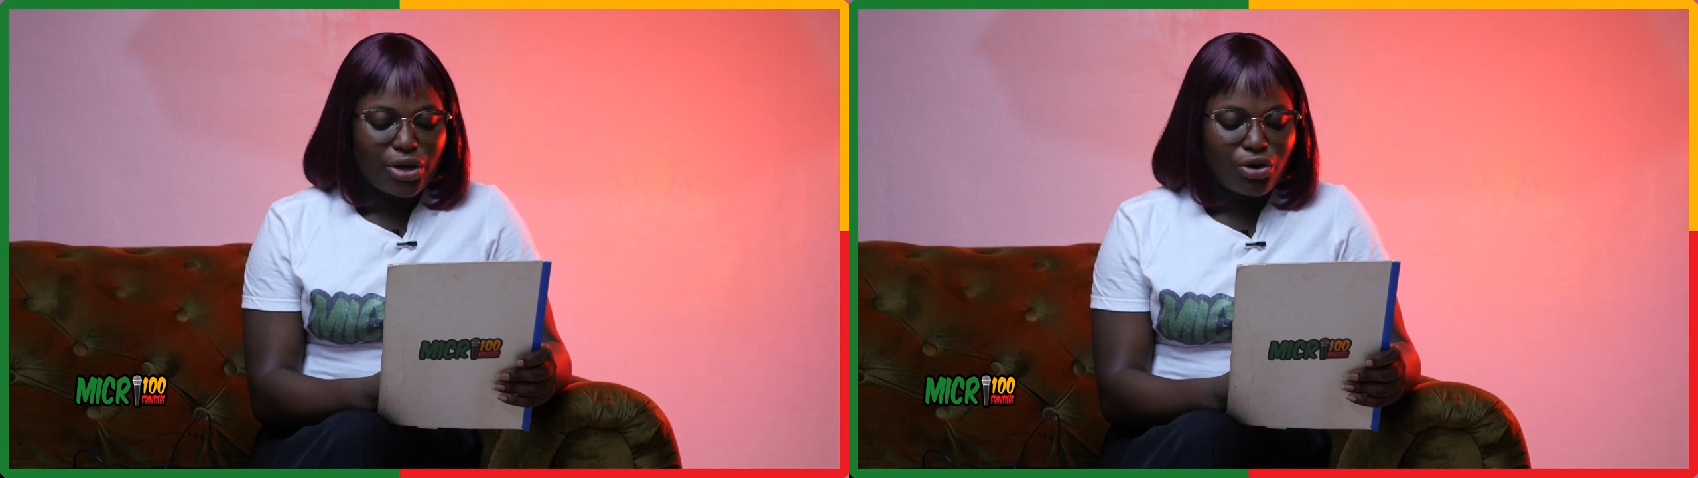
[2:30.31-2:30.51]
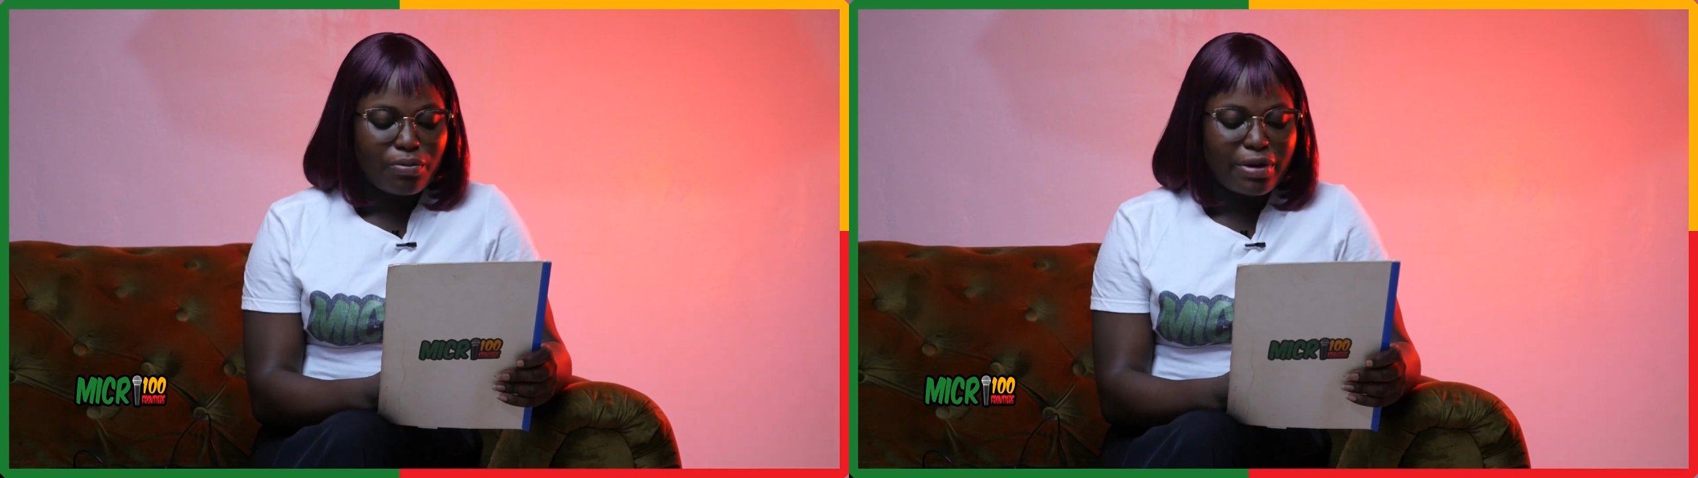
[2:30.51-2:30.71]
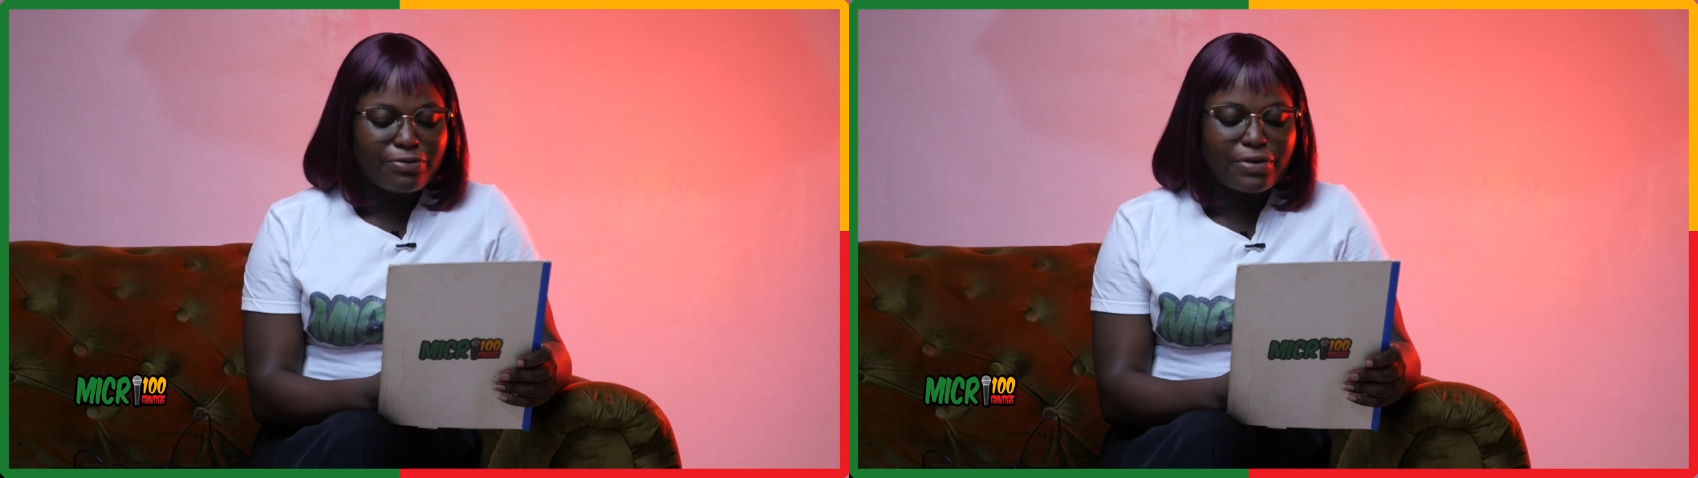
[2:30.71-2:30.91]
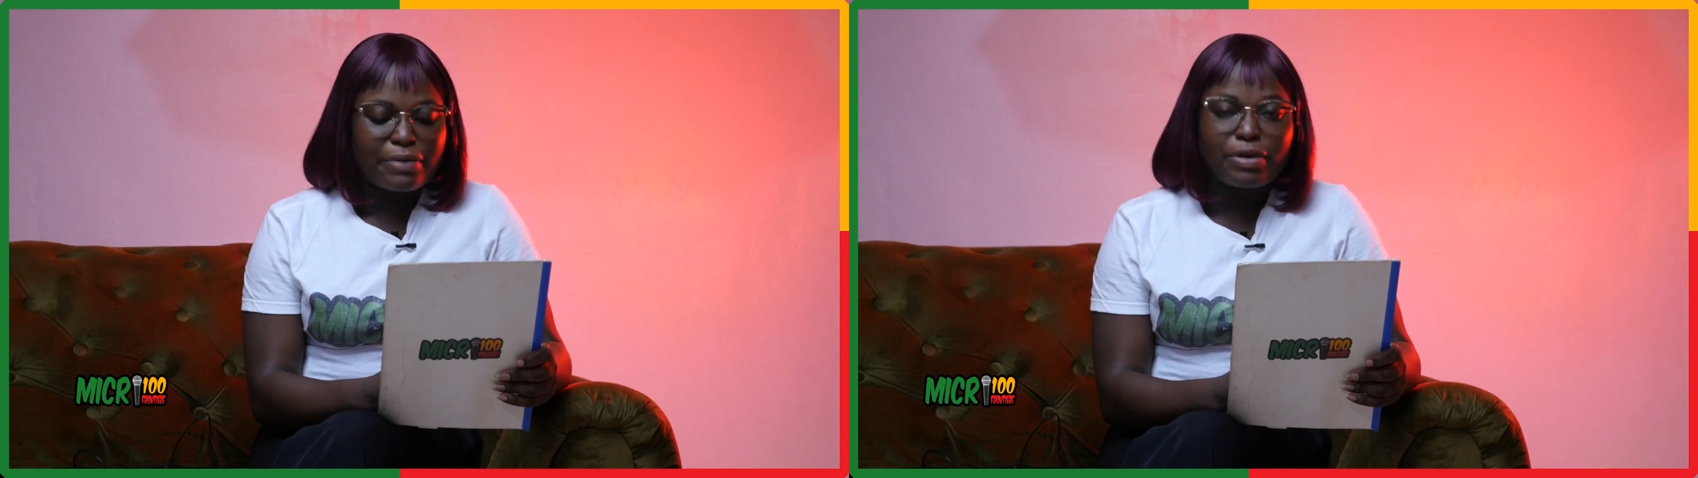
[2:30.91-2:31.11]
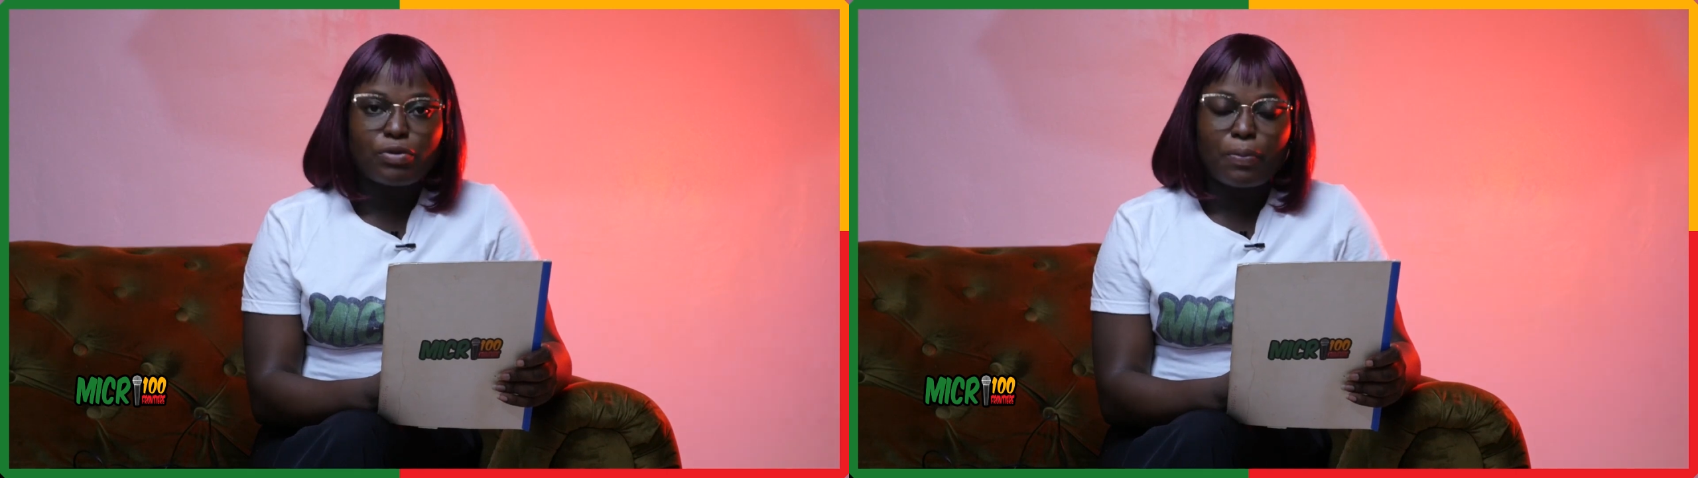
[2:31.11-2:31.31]
que ma
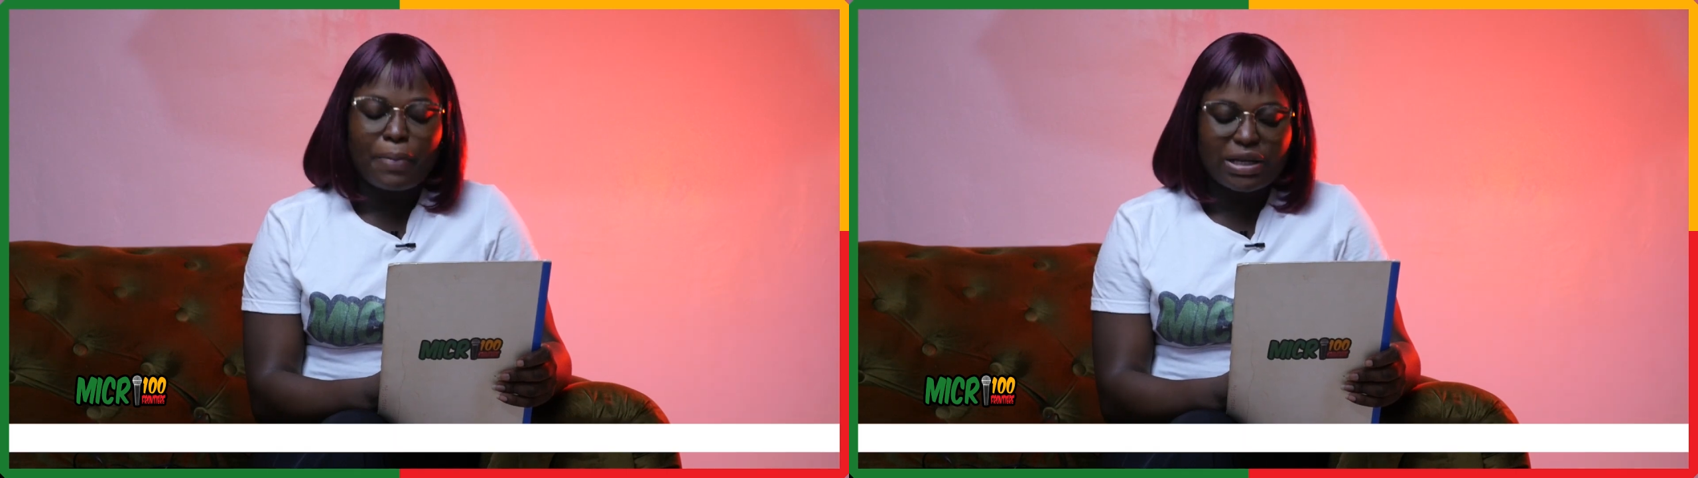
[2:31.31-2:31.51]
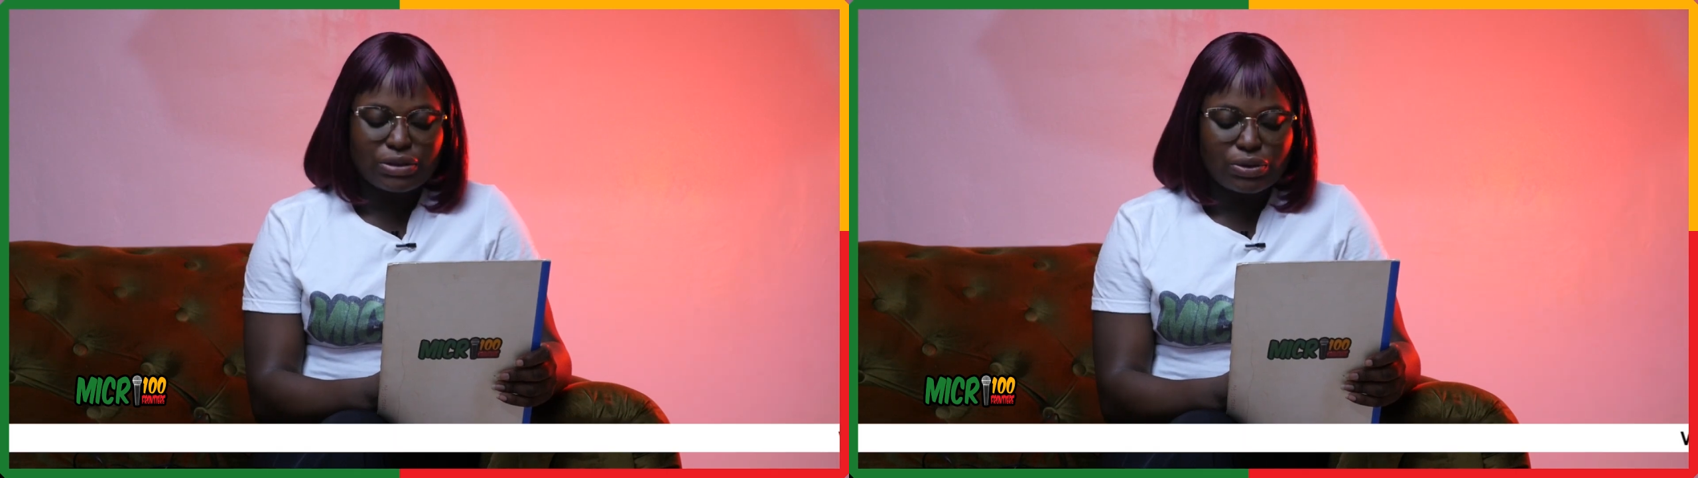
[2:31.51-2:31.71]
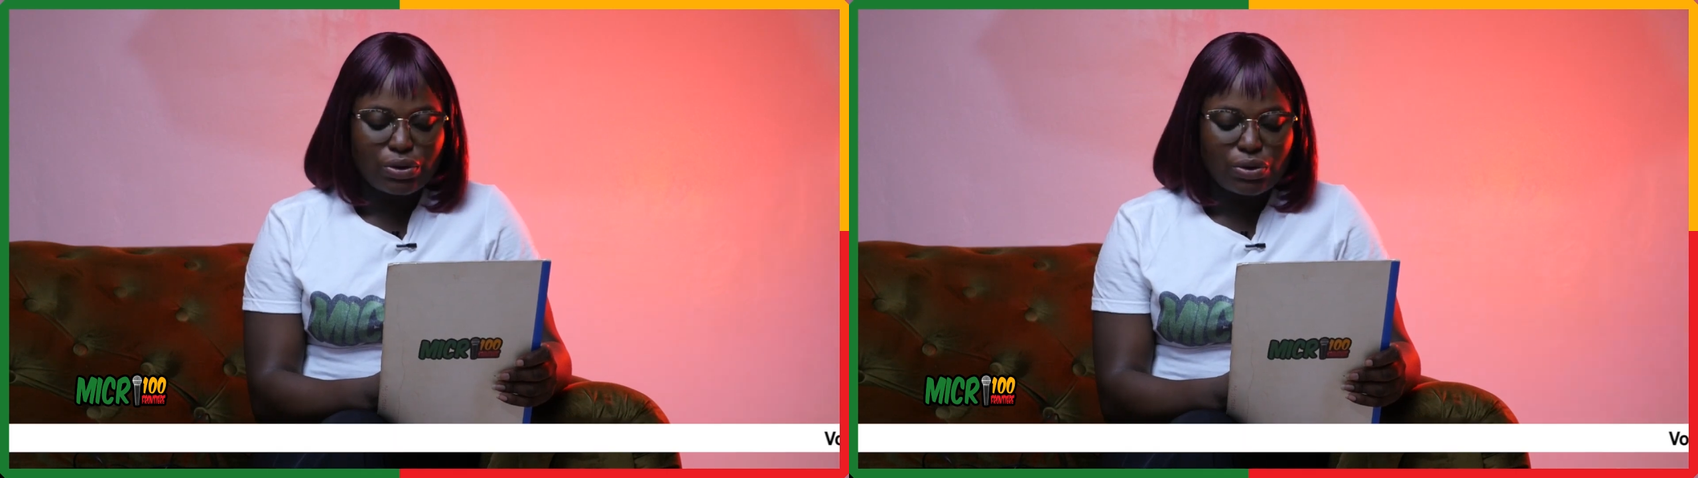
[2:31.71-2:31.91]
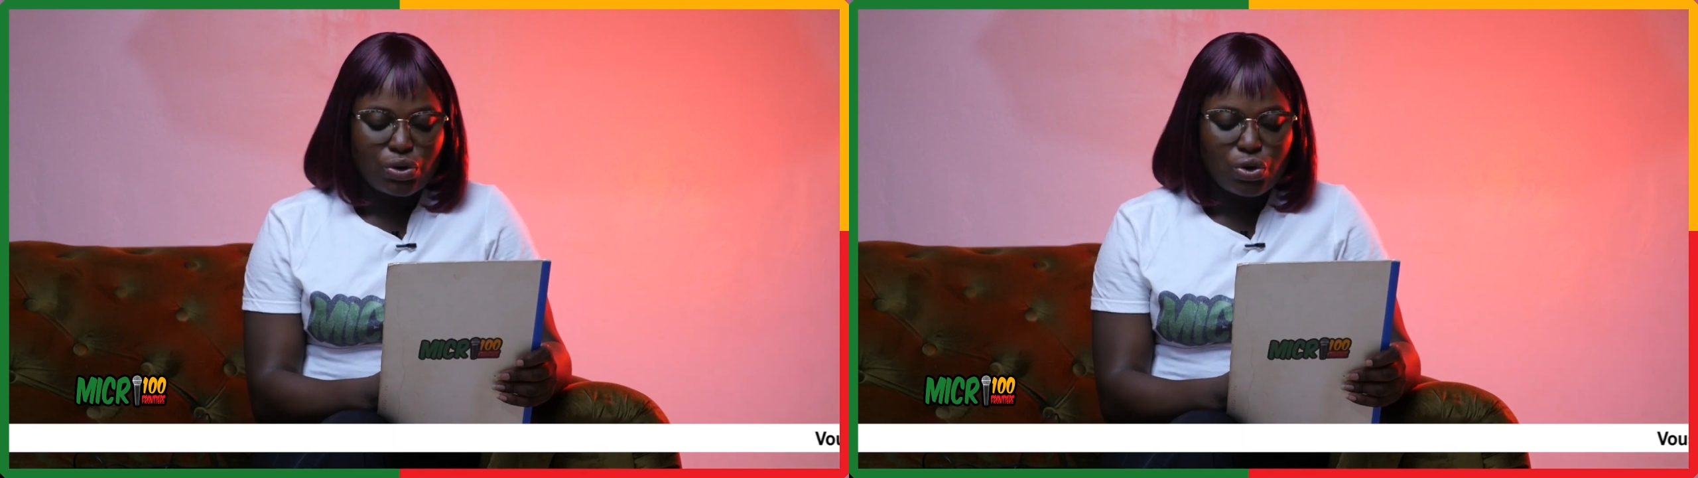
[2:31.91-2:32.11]
femme et mon pasteur